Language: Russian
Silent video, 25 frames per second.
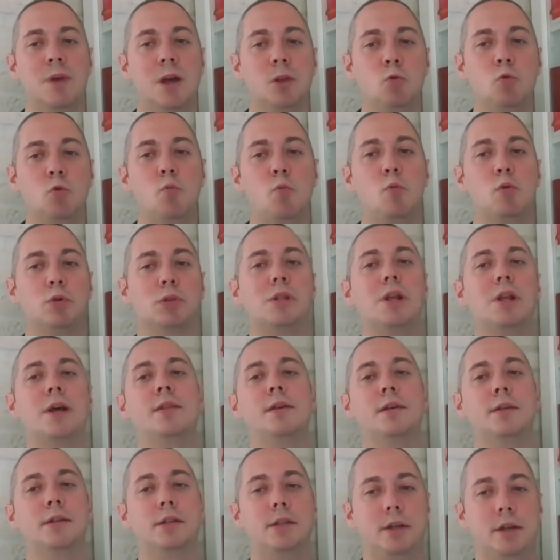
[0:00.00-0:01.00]
году после
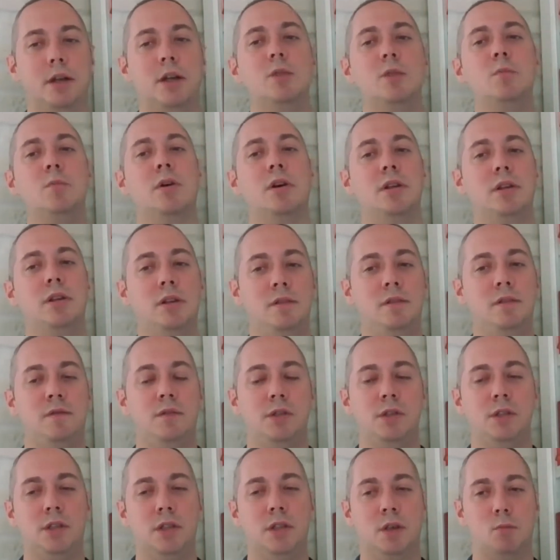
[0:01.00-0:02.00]
аннексии Крыма и
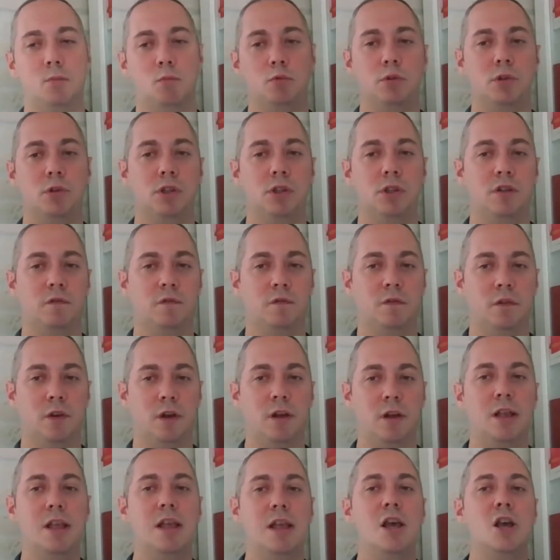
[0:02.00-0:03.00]
визита Путина
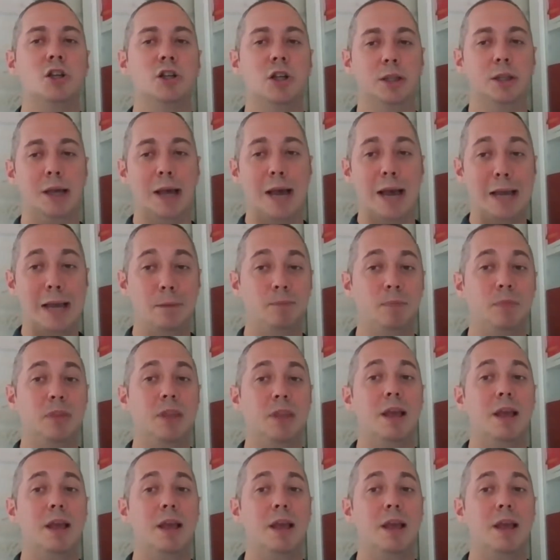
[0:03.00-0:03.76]
в Шанхай.